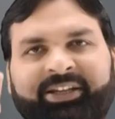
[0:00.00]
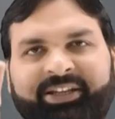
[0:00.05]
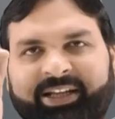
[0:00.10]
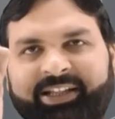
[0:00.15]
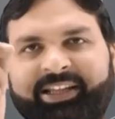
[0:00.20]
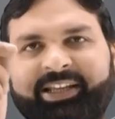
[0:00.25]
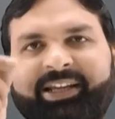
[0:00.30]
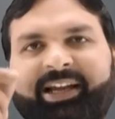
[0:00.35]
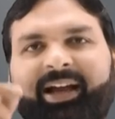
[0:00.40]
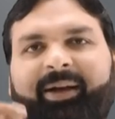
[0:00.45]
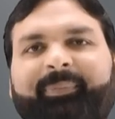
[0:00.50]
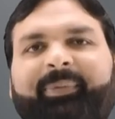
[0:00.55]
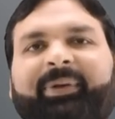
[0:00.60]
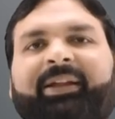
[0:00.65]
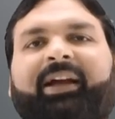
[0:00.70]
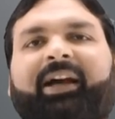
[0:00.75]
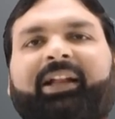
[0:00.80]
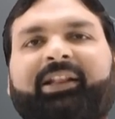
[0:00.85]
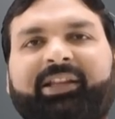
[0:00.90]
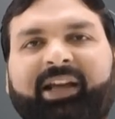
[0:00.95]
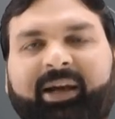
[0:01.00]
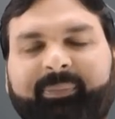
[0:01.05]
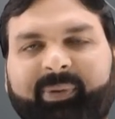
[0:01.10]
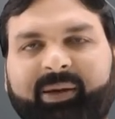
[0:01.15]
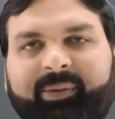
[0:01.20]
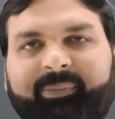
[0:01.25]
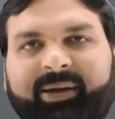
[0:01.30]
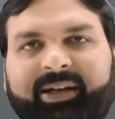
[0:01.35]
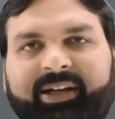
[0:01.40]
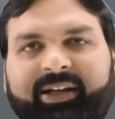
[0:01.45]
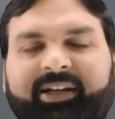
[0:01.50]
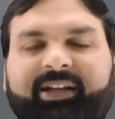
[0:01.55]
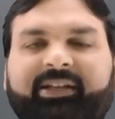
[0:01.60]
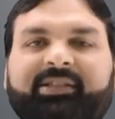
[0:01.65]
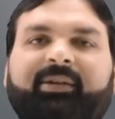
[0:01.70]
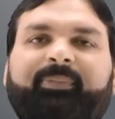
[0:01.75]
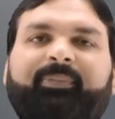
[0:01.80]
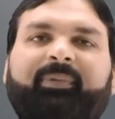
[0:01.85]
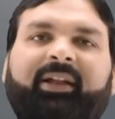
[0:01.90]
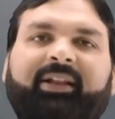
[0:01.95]
यदि आपने अध्यापक बनने का
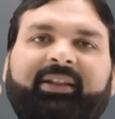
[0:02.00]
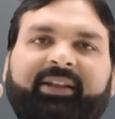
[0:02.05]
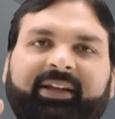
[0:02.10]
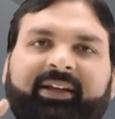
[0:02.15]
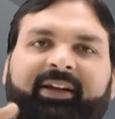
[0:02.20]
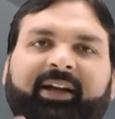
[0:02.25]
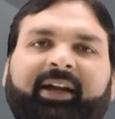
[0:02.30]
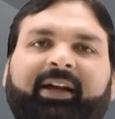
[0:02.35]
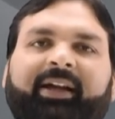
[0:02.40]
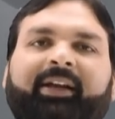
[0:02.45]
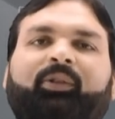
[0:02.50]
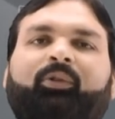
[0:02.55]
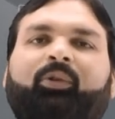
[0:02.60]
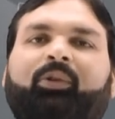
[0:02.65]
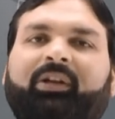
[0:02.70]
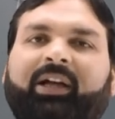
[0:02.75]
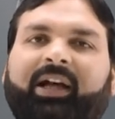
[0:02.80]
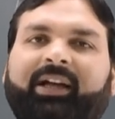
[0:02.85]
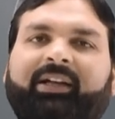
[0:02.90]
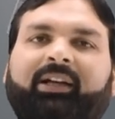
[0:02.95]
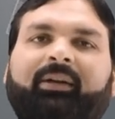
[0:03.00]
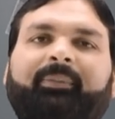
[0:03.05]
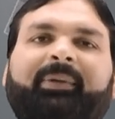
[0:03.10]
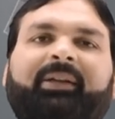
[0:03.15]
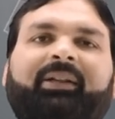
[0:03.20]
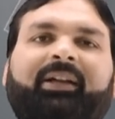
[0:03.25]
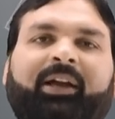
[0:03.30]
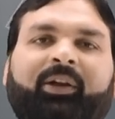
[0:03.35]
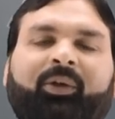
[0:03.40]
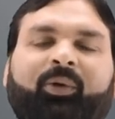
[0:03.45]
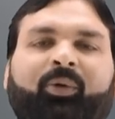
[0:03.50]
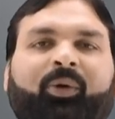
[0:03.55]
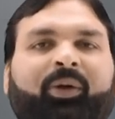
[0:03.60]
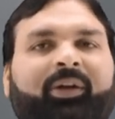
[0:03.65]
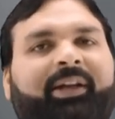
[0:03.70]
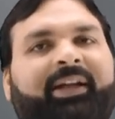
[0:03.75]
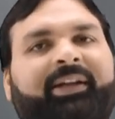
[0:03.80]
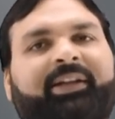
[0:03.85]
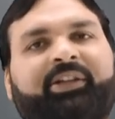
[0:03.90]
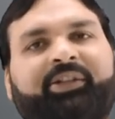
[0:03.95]
सपना देखा है तो टारगेट विद आलोक
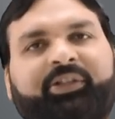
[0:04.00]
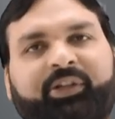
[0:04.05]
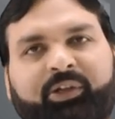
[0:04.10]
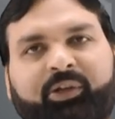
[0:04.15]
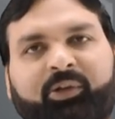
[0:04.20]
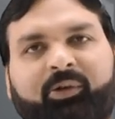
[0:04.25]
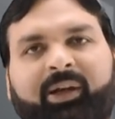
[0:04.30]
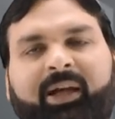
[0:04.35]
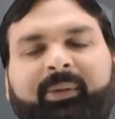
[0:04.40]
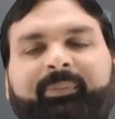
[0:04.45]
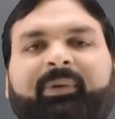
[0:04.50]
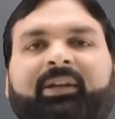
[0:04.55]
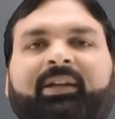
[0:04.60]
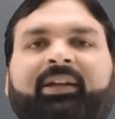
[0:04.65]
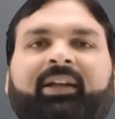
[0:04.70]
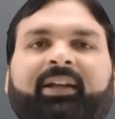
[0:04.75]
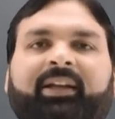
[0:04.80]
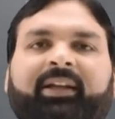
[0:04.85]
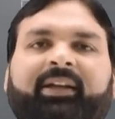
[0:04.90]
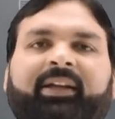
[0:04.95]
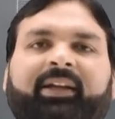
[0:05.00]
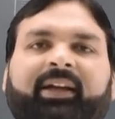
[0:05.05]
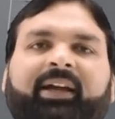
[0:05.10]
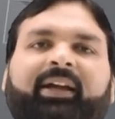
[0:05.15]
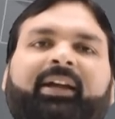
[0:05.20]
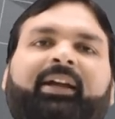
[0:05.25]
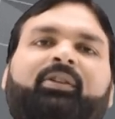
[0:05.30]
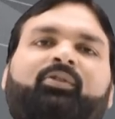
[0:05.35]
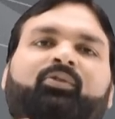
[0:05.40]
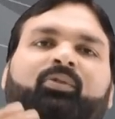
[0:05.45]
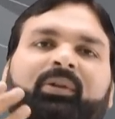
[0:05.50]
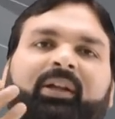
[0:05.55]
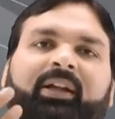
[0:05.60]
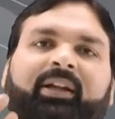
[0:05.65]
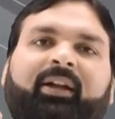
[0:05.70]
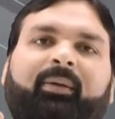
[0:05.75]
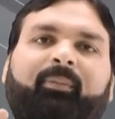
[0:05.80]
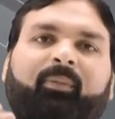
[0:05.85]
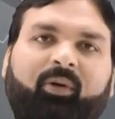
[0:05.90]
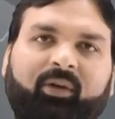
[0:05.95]
ऑनलाइन इंस्टीट्यूट आपके लिए लेके आया है
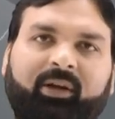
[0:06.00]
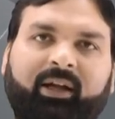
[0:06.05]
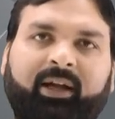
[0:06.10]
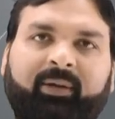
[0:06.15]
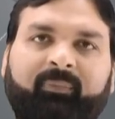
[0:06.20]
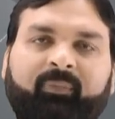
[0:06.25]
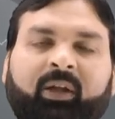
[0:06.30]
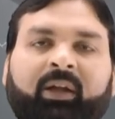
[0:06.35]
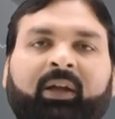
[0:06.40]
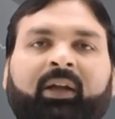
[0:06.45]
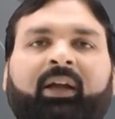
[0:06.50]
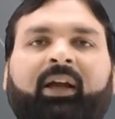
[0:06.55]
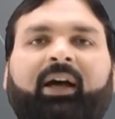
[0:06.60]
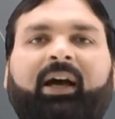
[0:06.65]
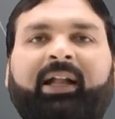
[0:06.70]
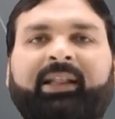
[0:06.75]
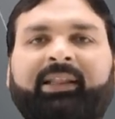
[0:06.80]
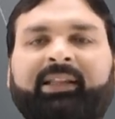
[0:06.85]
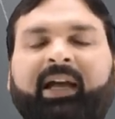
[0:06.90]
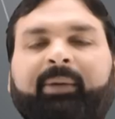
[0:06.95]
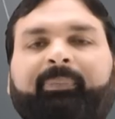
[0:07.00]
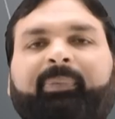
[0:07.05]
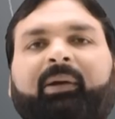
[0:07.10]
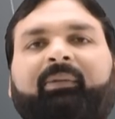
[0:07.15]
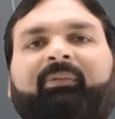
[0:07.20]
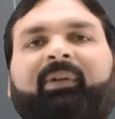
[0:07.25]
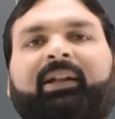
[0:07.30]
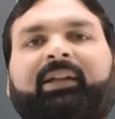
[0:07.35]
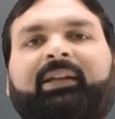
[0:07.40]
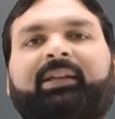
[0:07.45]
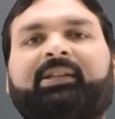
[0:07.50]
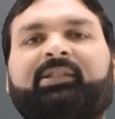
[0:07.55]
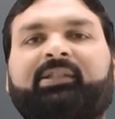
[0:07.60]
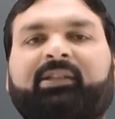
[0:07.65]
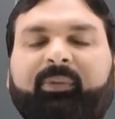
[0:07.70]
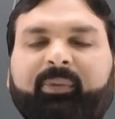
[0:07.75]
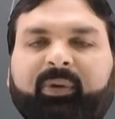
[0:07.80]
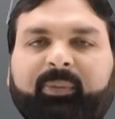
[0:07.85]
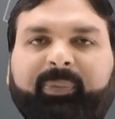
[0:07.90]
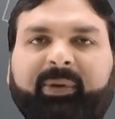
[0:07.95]
सुनहरा मौका अध्यापक वर्ग की
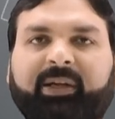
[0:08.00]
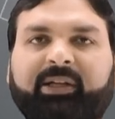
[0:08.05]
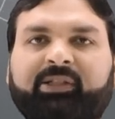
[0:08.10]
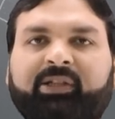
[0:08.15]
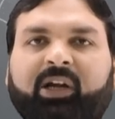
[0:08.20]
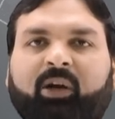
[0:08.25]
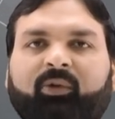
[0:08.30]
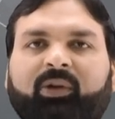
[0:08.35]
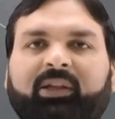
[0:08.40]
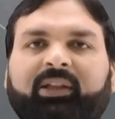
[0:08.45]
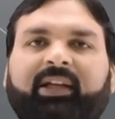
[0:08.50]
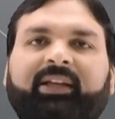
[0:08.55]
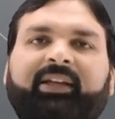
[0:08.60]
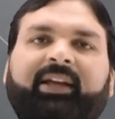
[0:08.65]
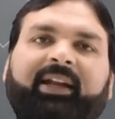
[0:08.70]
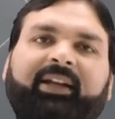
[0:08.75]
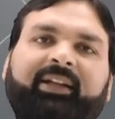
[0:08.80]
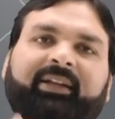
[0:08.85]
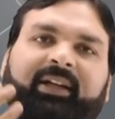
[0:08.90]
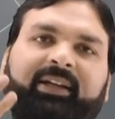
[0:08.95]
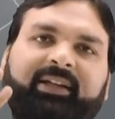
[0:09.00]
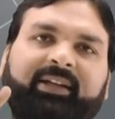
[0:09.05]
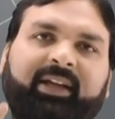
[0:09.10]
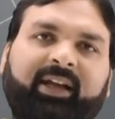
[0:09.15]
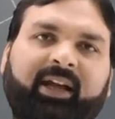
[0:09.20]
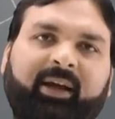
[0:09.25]
सभी परीक्षाओं की तैयारी करिए